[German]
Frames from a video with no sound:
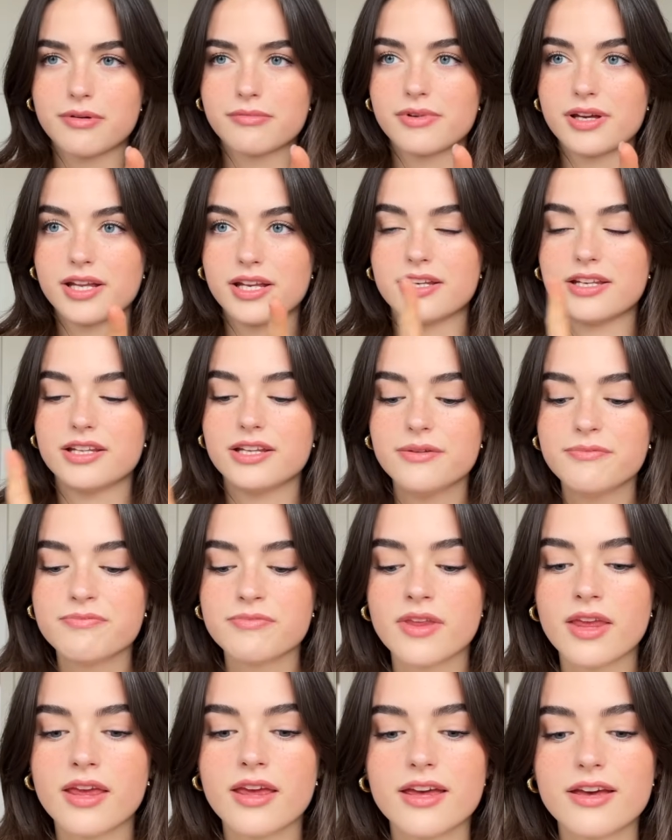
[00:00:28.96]
im Handy,
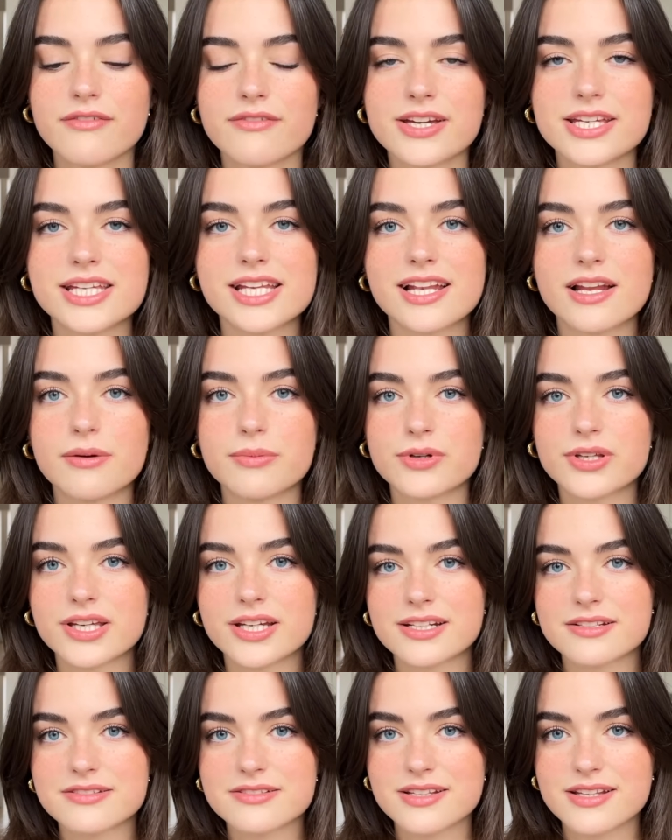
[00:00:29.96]
weil ich glaube, euch hat
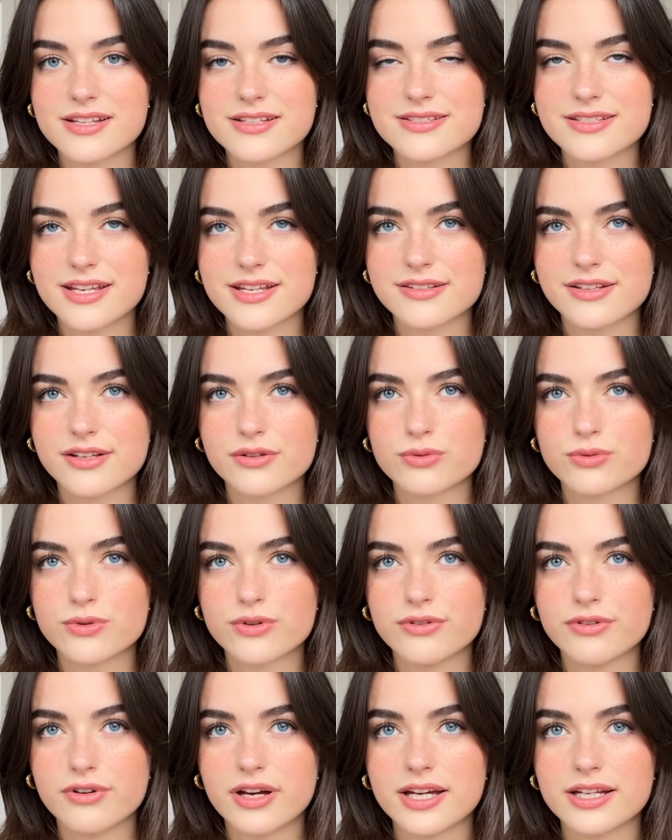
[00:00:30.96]
es sehr, sehr gut
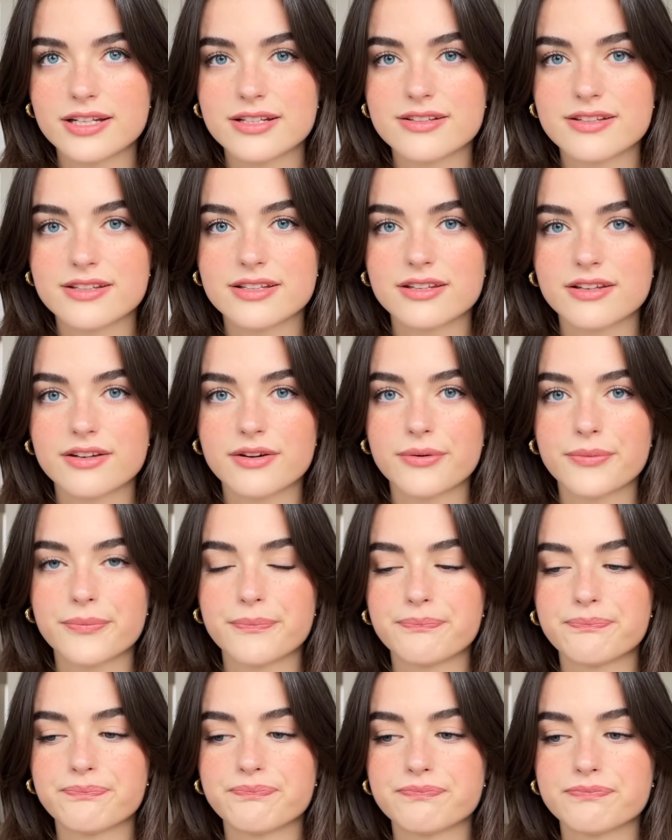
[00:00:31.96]
gefallen, dass ich
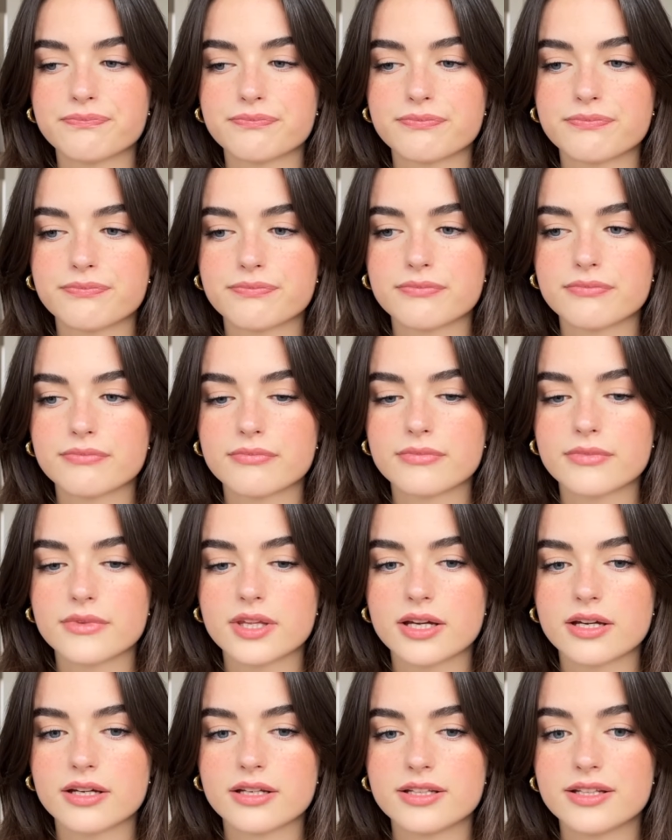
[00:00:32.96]
ähm,
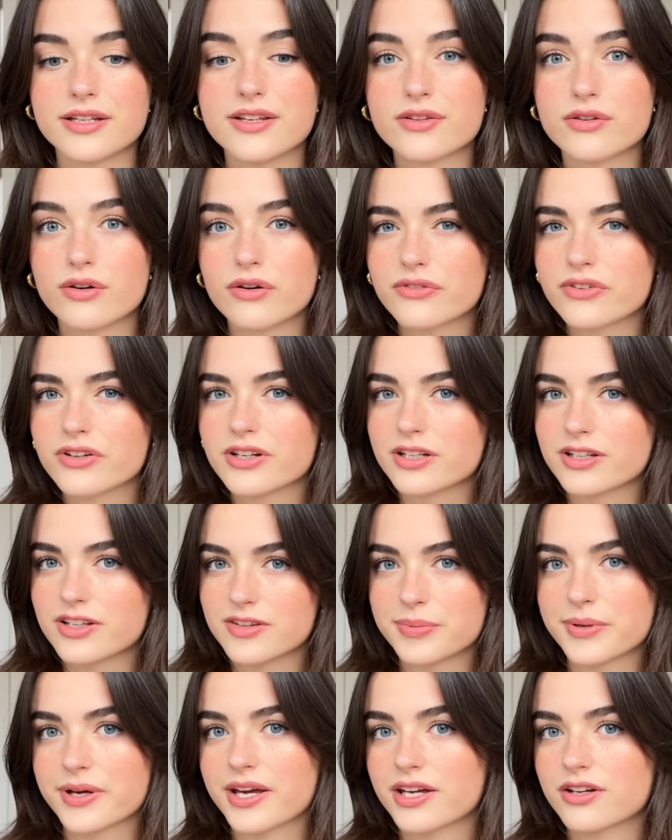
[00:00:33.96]
nicht so oft in den
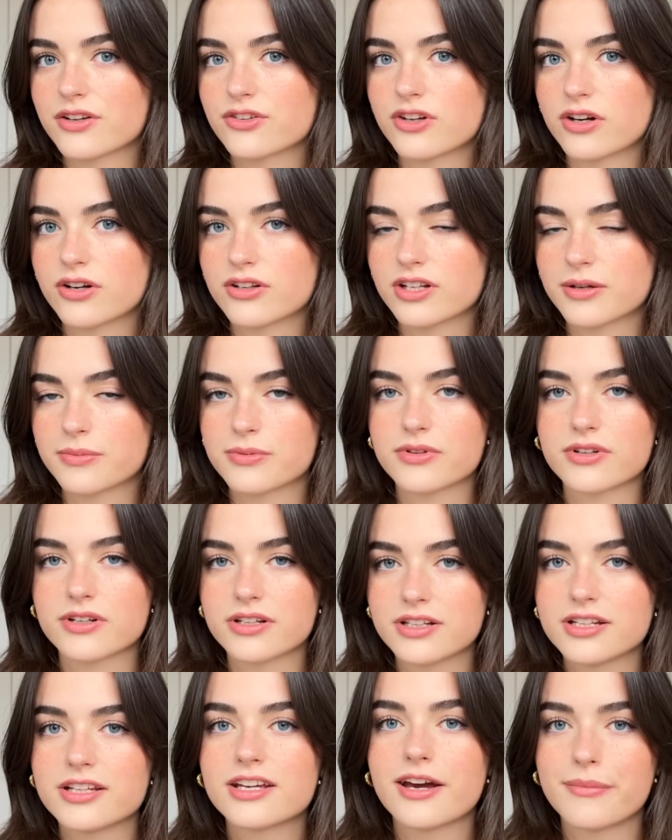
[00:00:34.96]
Display reingeschaut habe, sondern
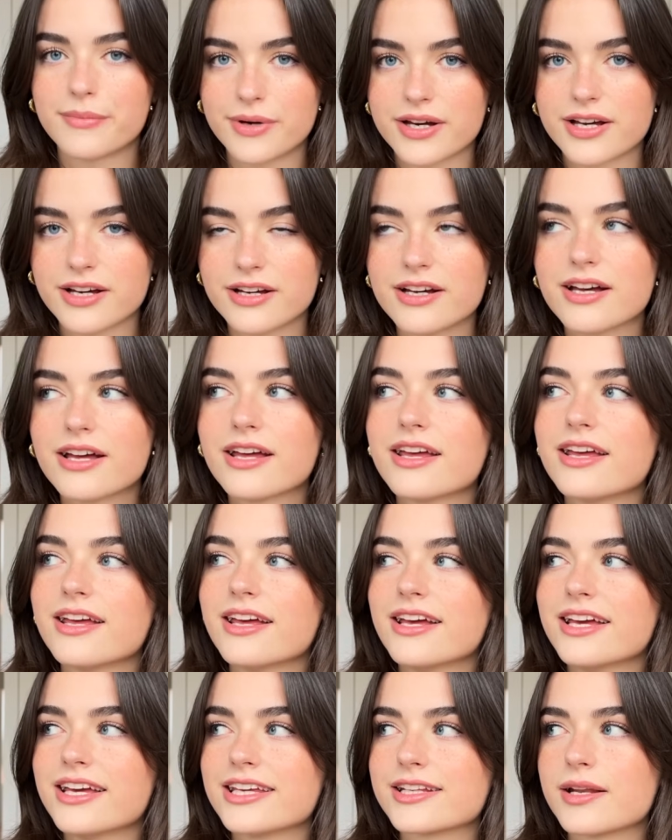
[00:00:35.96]
in die Kamera.
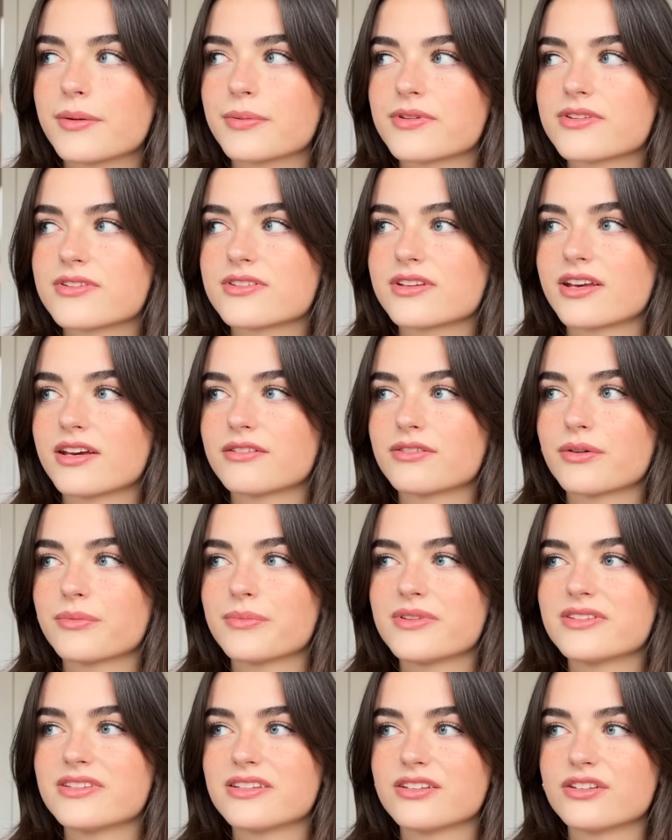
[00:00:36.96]
Ich glaube, das ist einfach ein
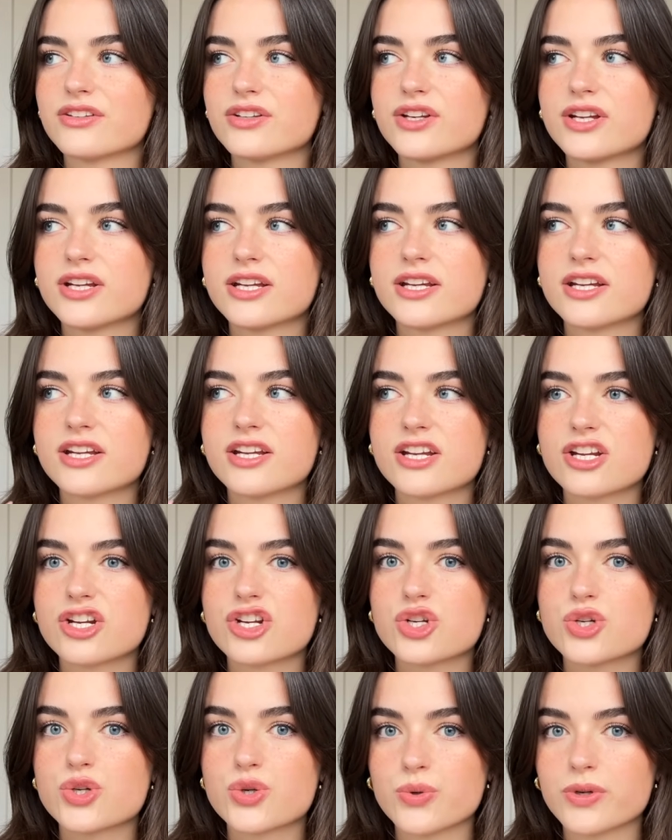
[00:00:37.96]
bisschen
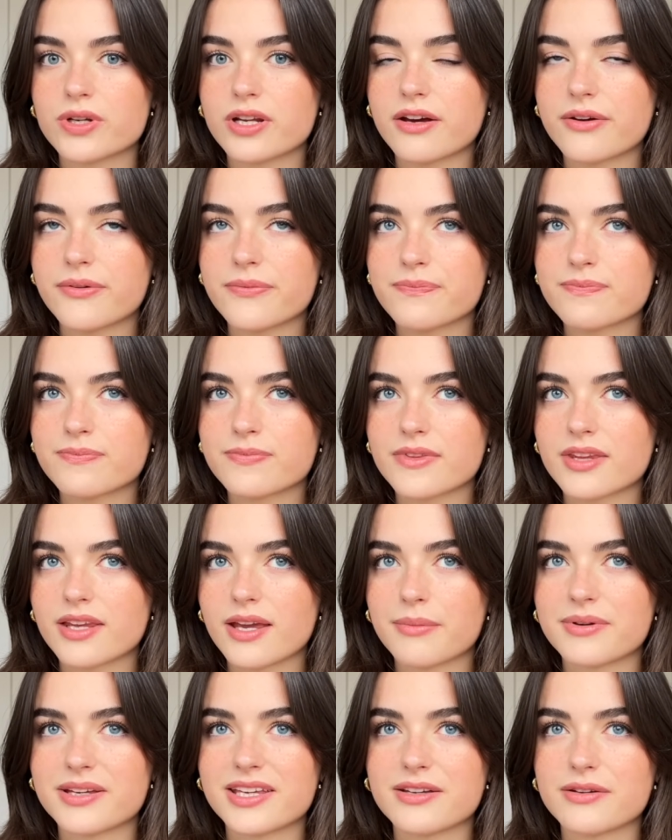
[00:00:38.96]
schöner.
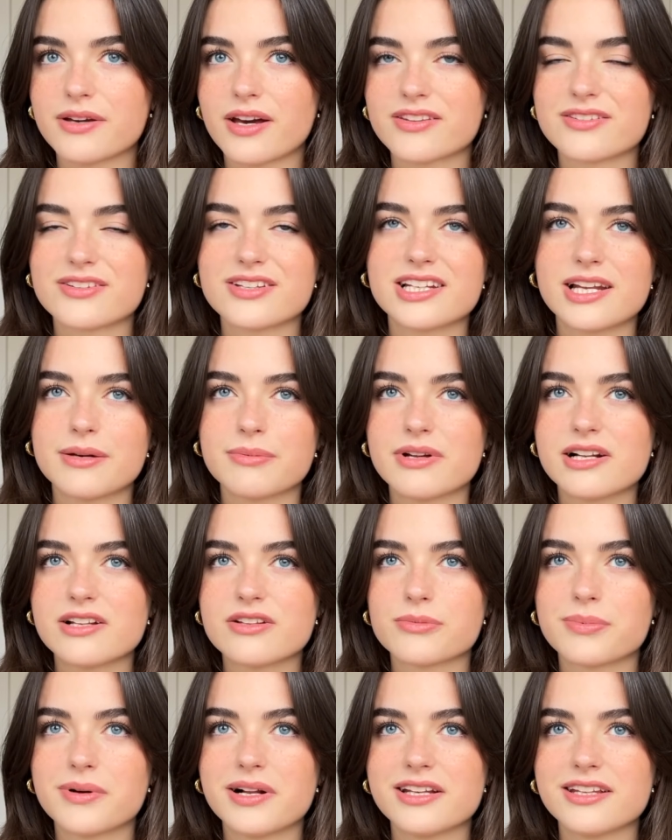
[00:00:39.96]
Aber je, also ich glaube halt,
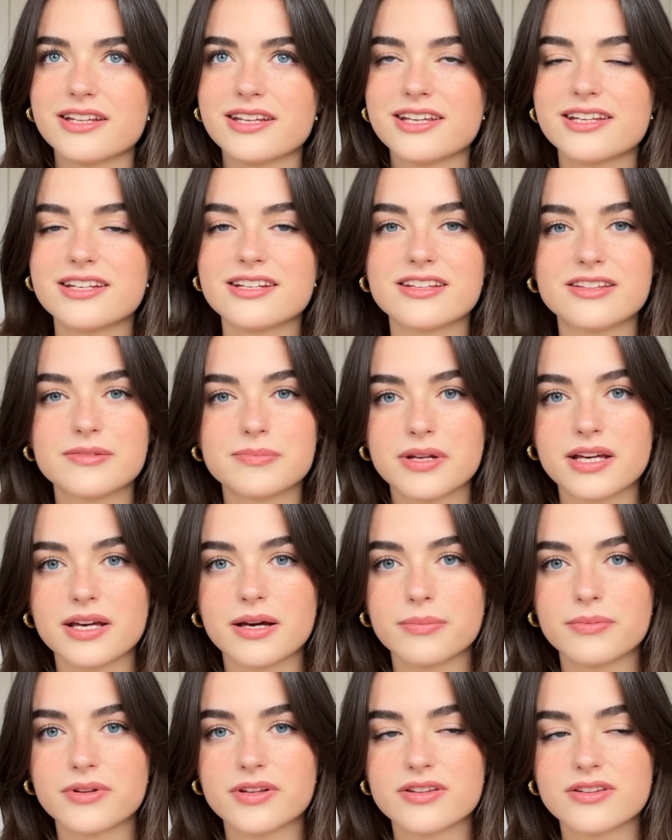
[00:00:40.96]
sobald ich ein Display
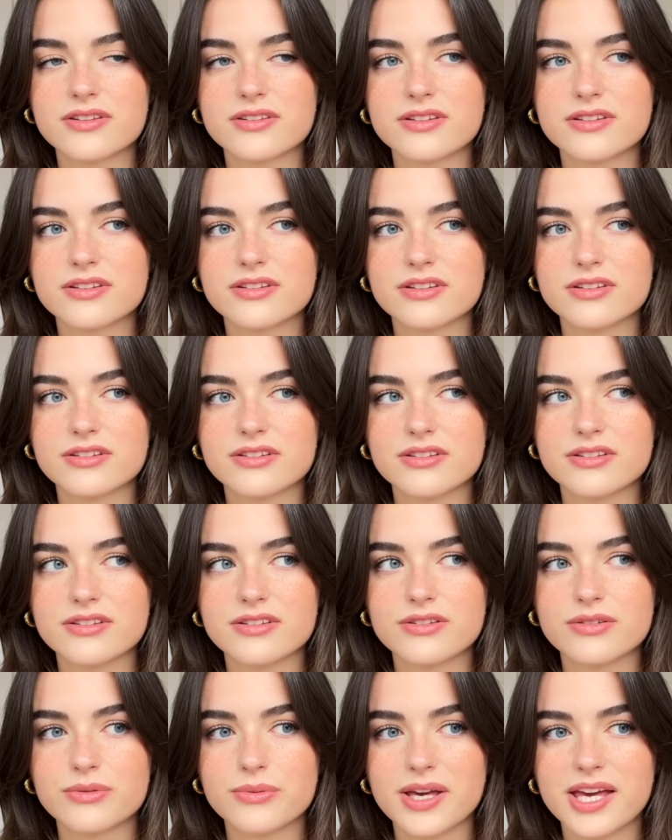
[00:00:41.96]
habe,
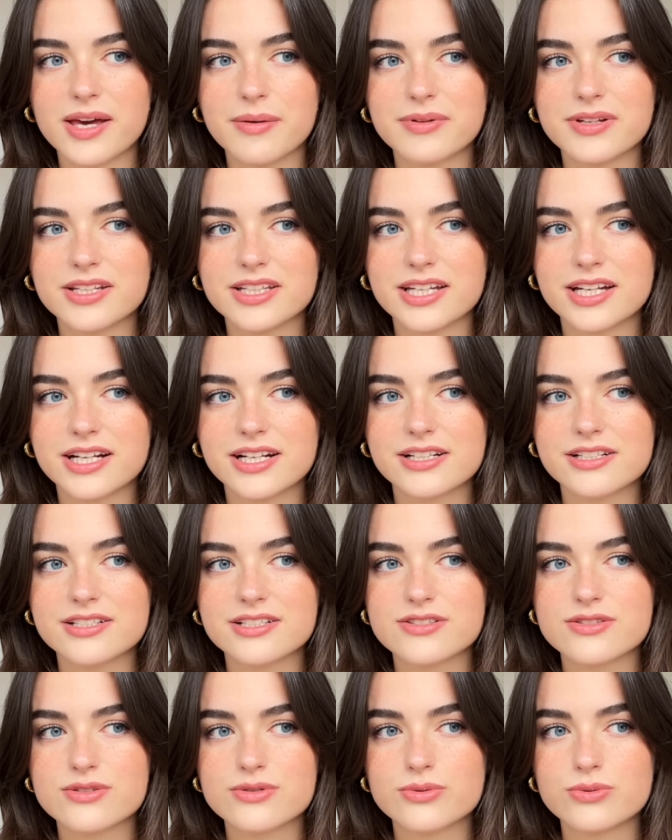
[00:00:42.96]
so eher bin ich halt
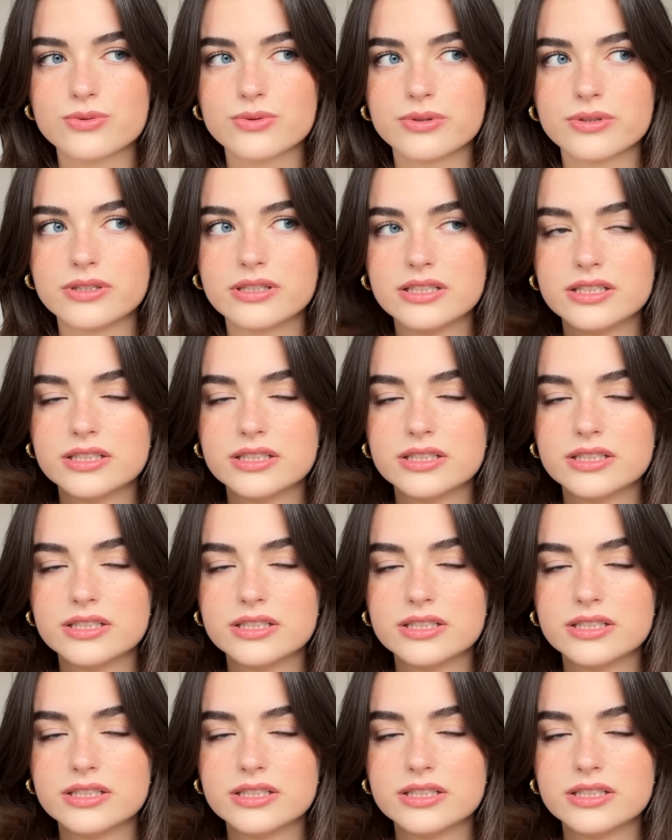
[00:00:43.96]
dazu,